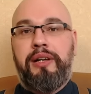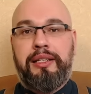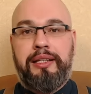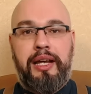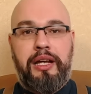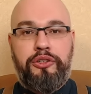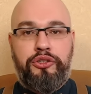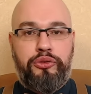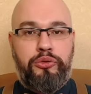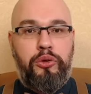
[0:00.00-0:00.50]

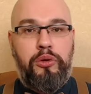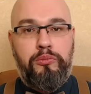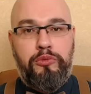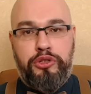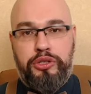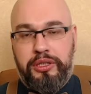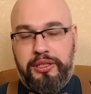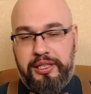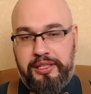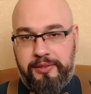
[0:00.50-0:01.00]
да, что
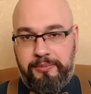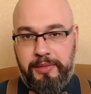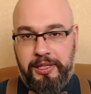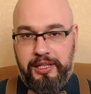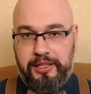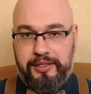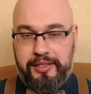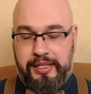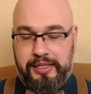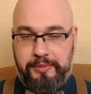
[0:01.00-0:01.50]
может
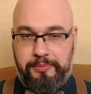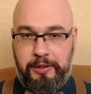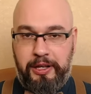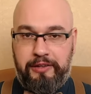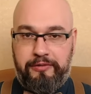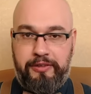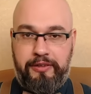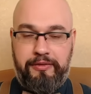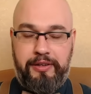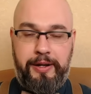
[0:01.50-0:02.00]
измениться с
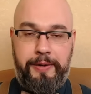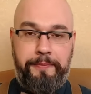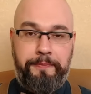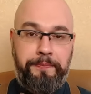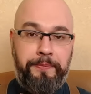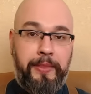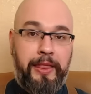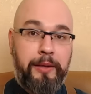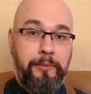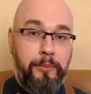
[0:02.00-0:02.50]
1
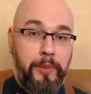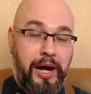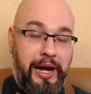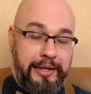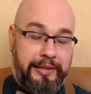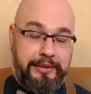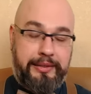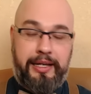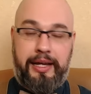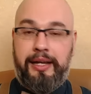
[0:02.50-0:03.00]

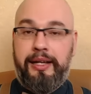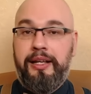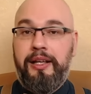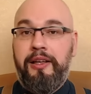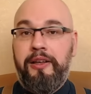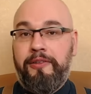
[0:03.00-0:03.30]
марта?